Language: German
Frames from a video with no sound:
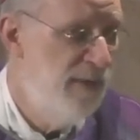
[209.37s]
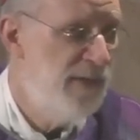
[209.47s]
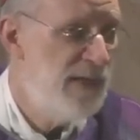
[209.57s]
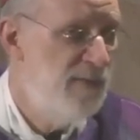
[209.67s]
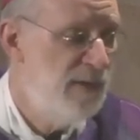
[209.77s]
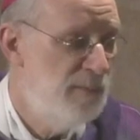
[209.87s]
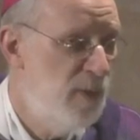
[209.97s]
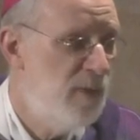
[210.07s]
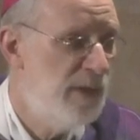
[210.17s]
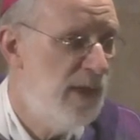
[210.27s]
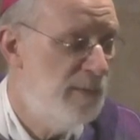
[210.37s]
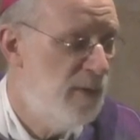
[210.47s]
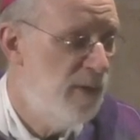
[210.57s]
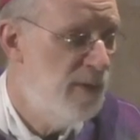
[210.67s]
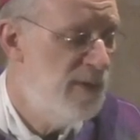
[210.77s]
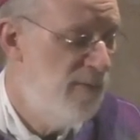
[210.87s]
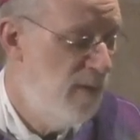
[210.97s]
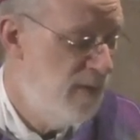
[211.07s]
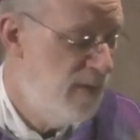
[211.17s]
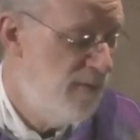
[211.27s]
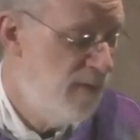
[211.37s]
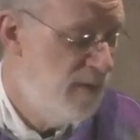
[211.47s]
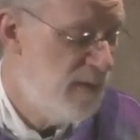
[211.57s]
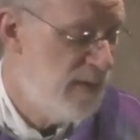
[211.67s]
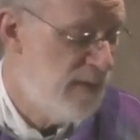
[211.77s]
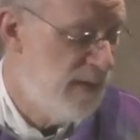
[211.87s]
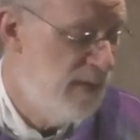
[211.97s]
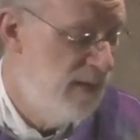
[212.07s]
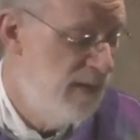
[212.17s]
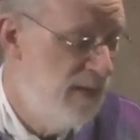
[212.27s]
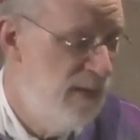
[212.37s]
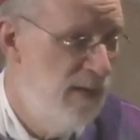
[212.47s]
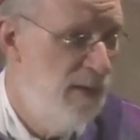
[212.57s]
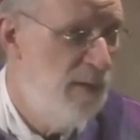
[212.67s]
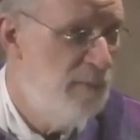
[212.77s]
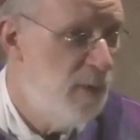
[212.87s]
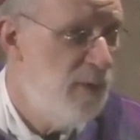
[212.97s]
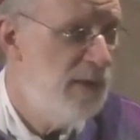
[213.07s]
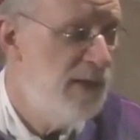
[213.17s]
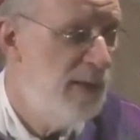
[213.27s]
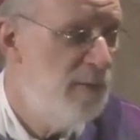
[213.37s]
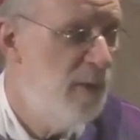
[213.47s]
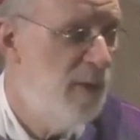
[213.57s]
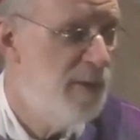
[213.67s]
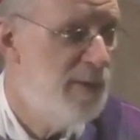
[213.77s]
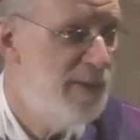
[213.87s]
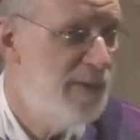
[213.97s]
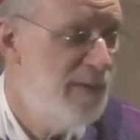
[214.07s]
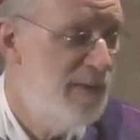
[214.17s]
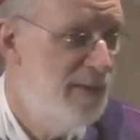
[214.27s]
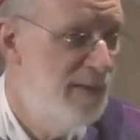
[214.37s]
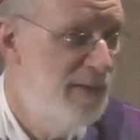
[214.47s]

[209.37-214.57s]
das wird morgen am Kreuz für euch vergossen. Morgen am Kreuz